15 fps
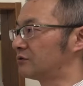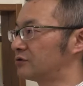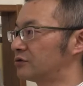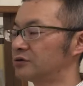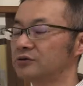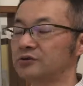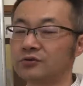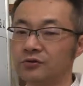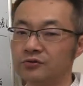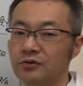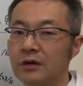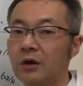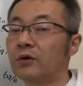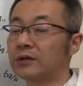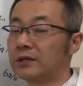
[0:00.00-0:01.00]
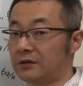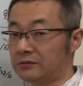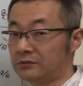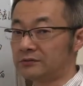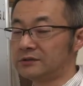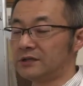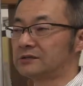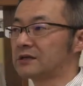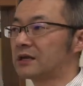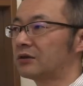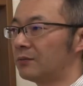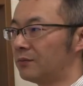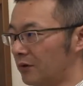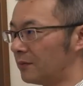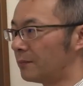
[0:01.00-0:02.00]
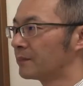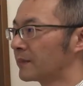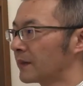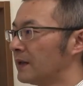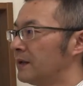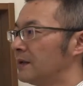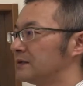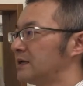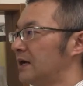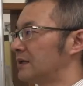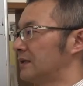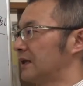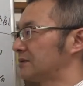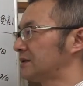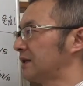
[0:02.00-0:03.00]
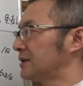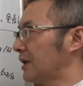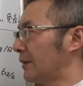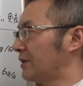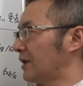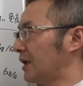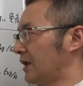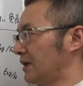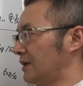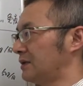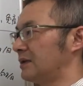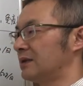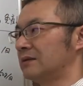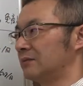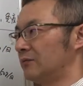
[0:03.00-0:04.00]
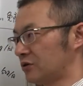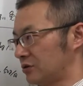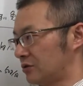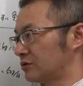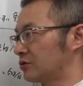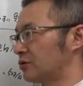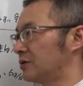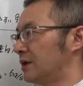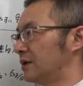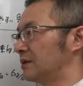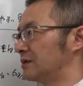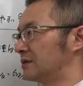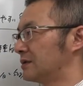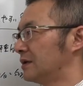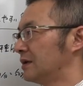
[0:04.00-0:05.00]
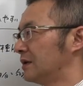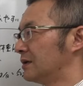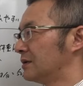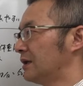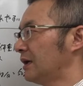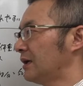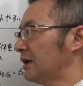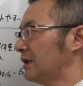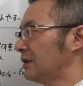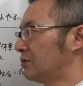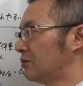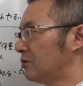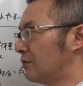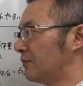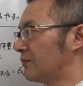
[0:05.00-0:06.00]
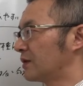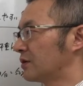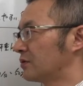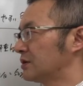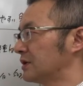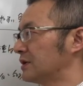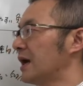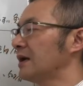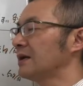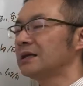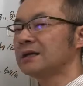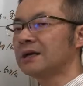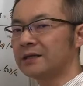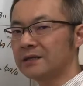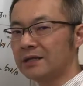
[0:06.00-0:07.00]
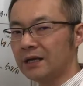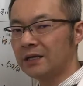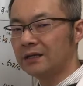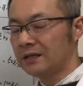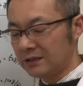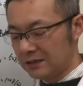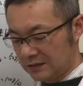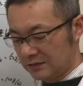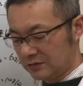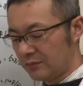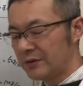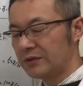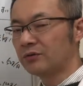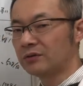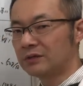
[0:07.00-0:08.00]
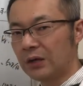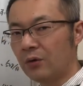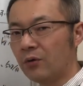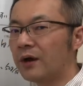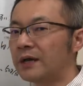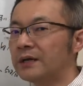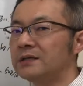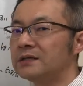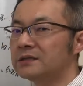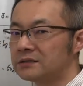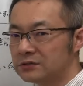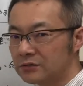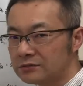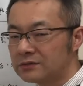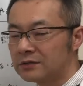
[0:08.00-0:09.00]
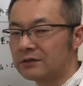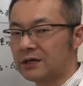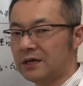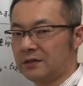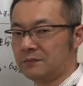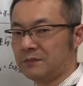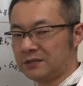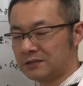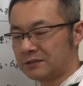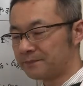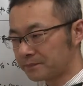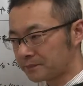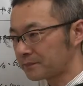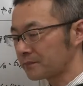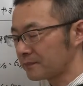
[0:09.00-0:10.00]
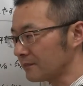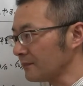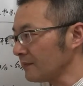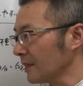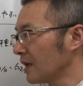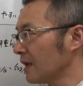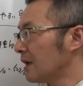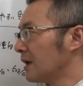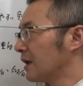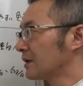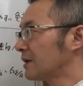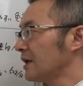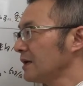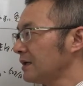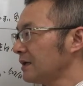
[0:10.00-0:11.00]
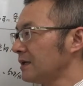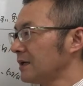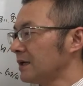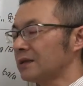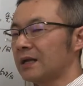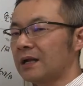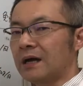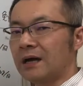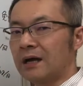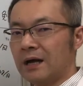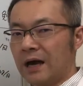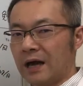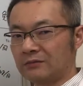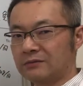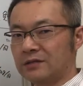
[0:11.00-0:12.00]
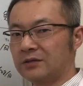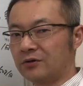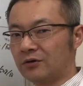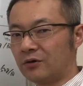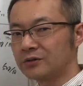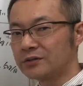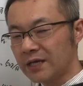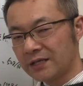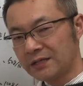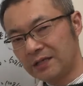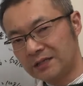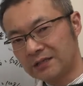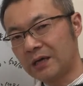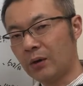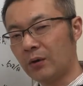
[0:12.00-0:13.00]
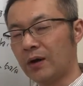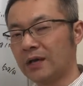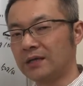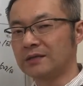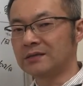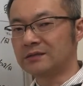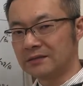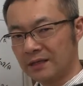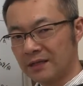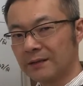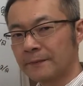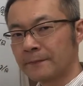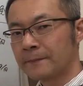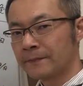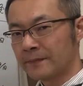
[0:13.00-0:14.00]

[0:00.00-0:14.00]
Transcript: 足する症状が起きてくるんですけどもじゃあたくさん食べたらいいってもちろんそうなんですだけどそれ短期間だけで止めといた方がいいですよっていうのがあります元気になったらある程度抑えていった方がいいんですね